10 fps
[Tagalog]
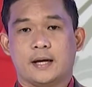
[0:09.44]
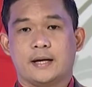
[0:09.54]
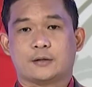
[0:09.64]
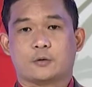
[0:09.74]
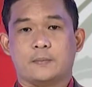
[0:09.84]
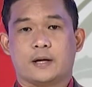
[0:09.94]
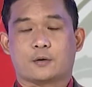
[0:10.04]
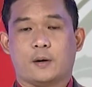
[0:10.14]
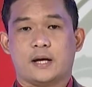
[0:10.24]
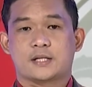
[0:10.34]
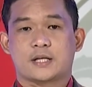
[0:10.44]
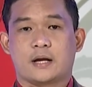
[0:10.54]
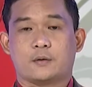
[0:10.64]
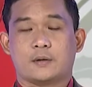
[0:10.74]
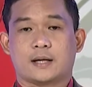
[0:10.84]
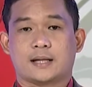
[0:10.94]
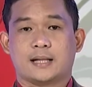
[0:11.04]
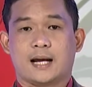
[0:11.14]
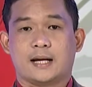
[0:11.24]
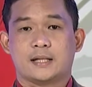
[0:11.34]
niadtong Miyerkules sa nagunang
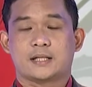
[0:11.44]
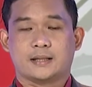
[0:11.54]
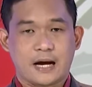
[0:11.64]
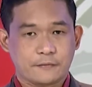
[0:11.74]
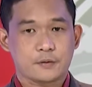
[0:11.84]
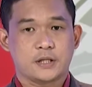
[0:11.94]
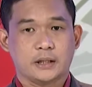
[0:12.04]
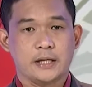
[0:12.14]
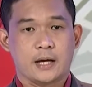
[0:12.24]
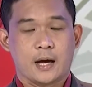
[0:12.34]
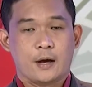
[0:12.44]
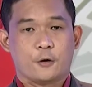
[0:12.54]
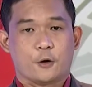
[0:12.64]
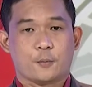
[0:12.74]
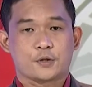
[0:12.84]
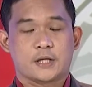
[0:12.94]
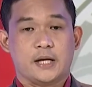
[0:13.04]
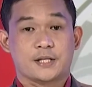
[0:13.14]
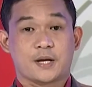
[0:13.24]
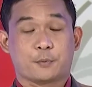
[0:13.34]
kadalanan sa Davao City. Ubos
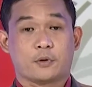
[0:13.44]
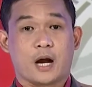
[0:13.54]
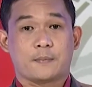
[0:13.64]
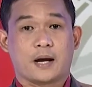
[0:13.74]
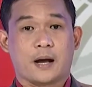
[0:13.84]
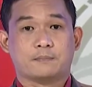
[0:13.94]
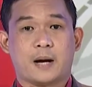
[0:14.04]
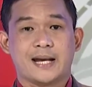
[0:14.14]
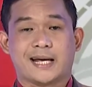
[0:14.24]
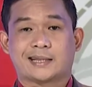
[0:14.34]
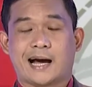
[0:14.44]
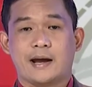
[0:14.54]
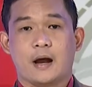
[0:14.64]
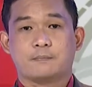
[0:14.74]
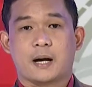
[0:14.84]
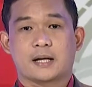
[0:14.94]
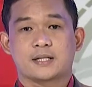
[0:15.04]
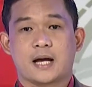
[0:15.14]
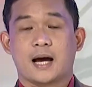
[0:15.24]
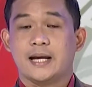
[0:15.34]
kini sa programang Balikatan para
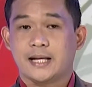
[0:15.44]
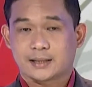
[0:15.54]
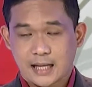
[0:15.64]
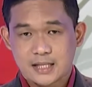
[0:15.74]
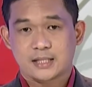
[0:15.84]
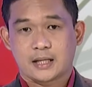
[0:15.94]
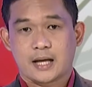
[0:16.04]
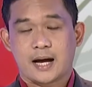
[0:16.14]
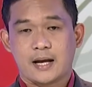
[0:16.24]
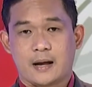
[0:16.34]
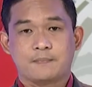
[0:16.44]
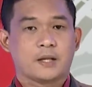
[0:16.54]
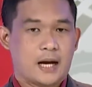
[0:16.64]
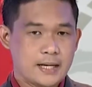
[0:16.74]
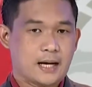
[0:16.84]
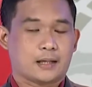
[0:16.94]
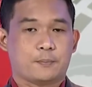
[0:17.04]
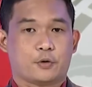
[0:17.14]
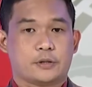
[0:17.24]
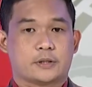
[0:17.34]
sa ligtas na daan. Ani ang
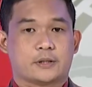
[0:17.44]
report.